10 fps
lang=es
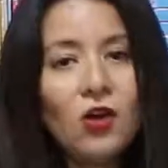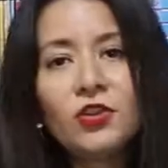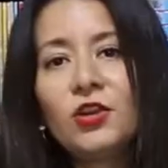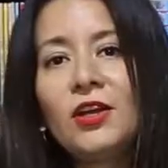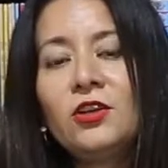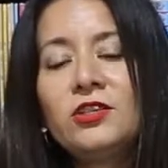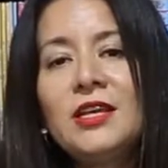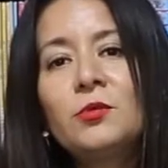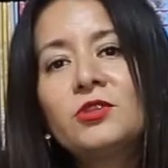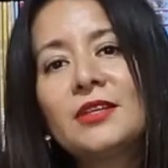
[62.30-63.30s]
Otro de los
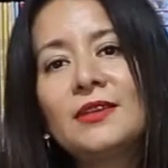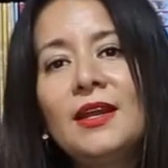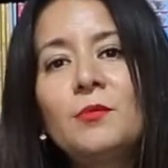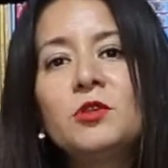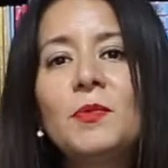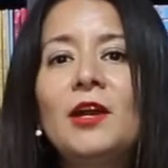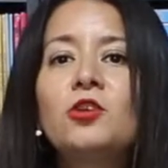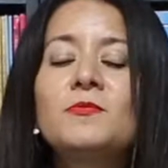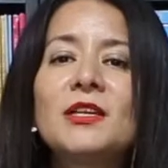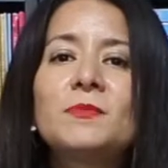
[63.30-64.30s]
libros que tenemos para
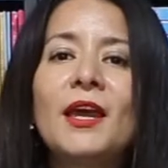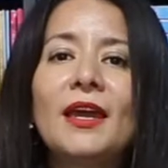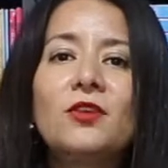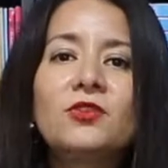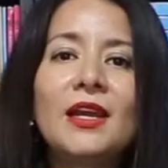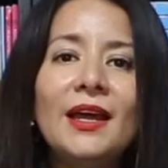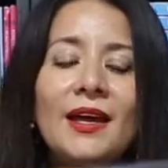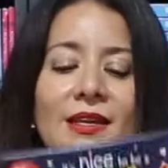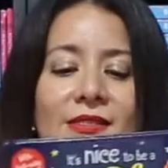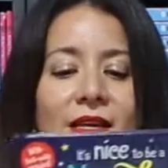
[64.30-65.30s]
los más pequeños de la
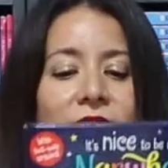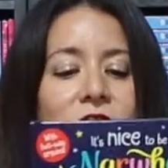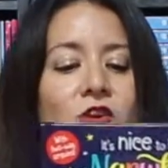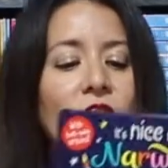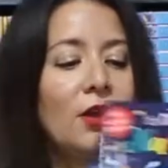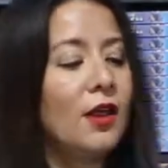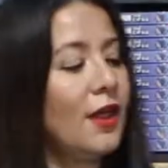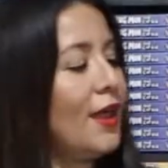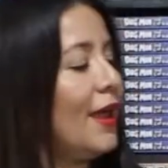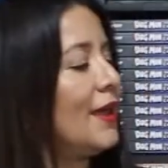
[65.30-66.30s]
casa son
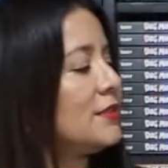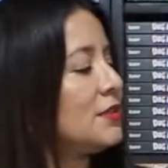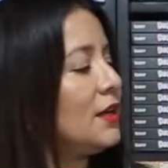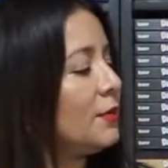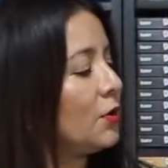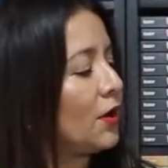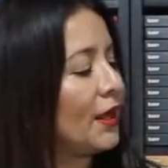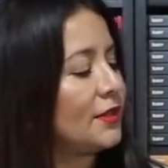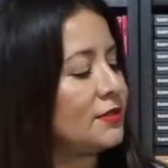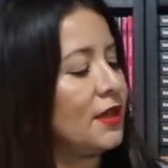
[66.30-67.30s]
este libro
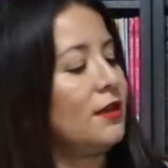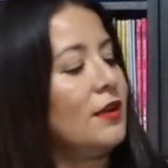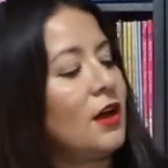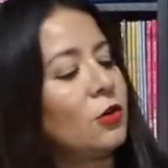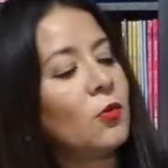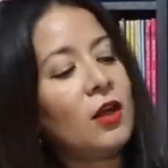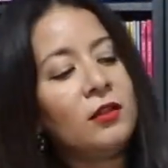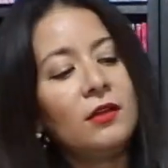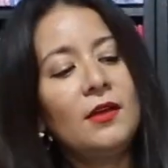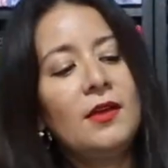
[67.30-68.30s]
que es de Narwhal.
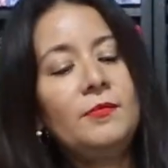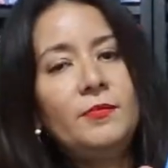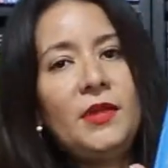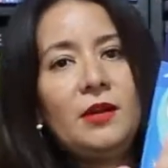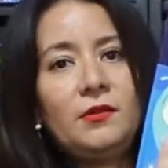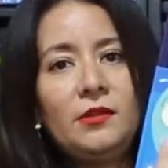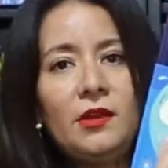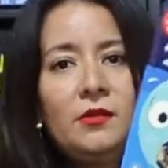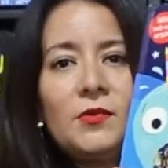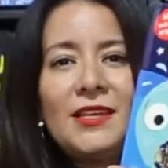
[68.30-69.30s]

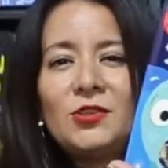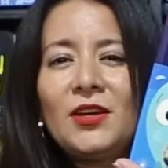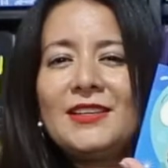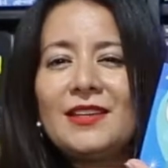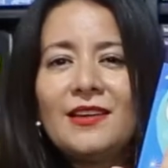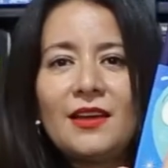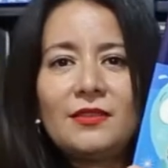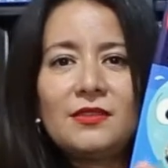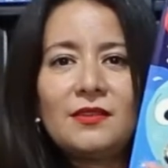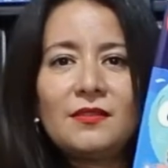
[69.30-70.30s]
Miren, esto que les
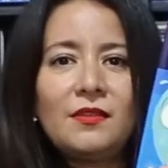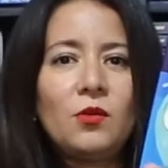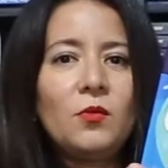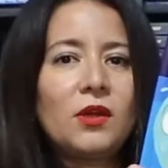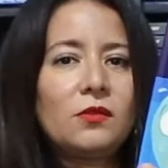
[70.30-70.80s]
encanta está así como que